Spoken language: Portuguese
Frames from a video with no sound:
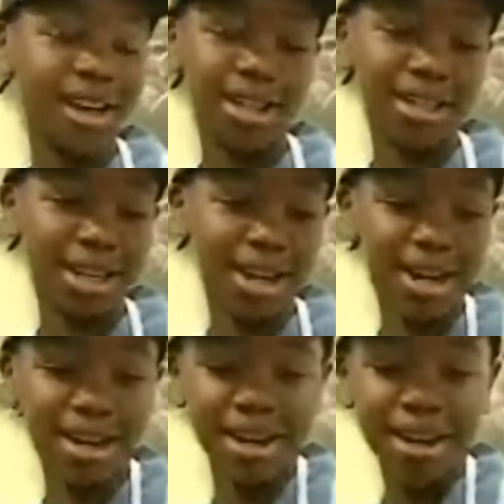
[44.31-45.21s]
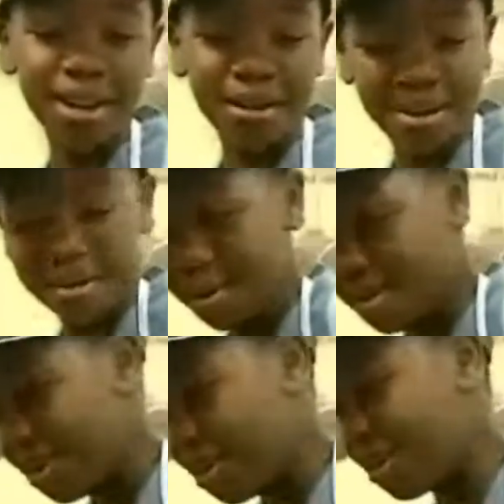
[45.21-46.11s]
a cascar uh,
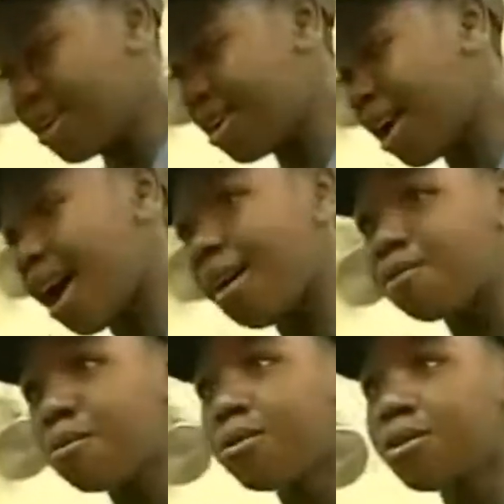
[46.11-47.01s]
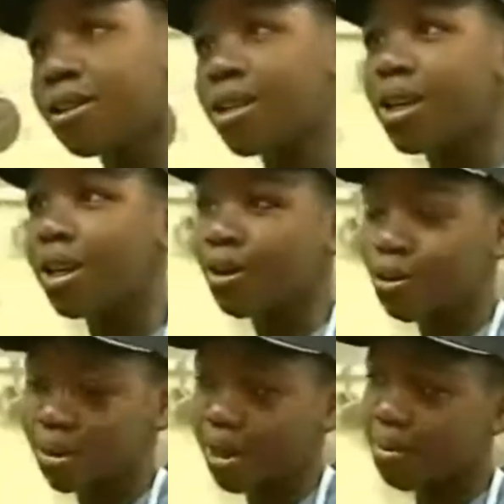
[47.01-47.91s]
eh, nabos,
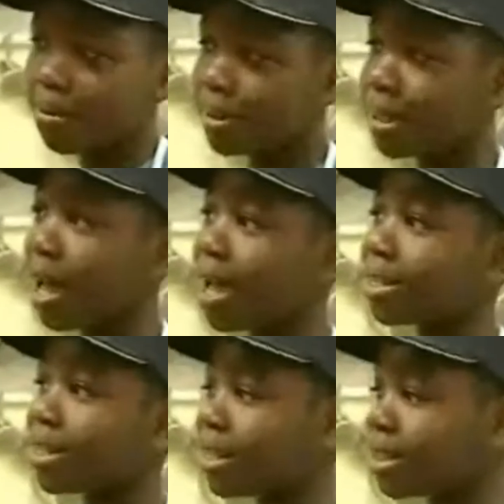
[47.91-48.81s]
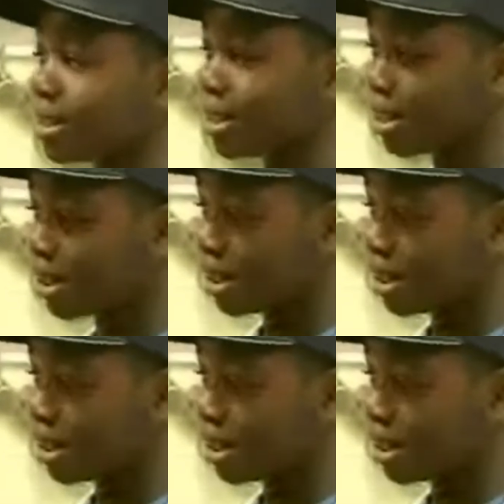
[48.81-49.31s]
cortar batatas.